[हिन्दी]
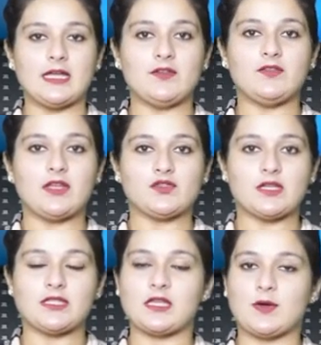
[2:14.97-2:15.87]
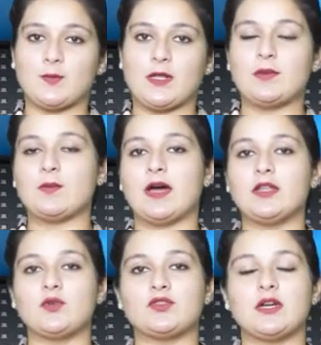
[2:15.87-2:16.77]
एवियन जैसी गंभीर
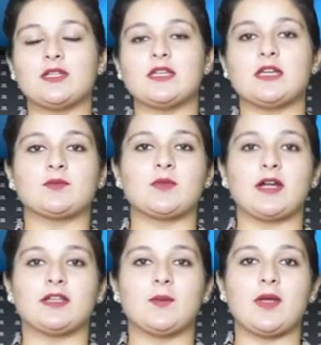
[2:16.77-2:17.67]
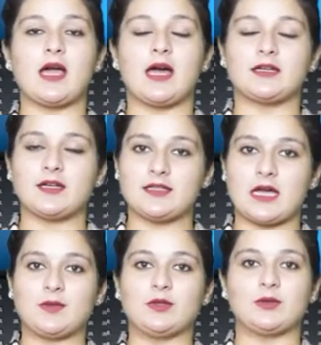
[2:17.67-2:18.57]
बीमारी को जड़ से खत्म करने में कारगर
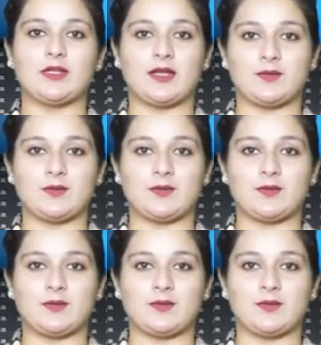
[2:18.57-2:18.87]
साबित होती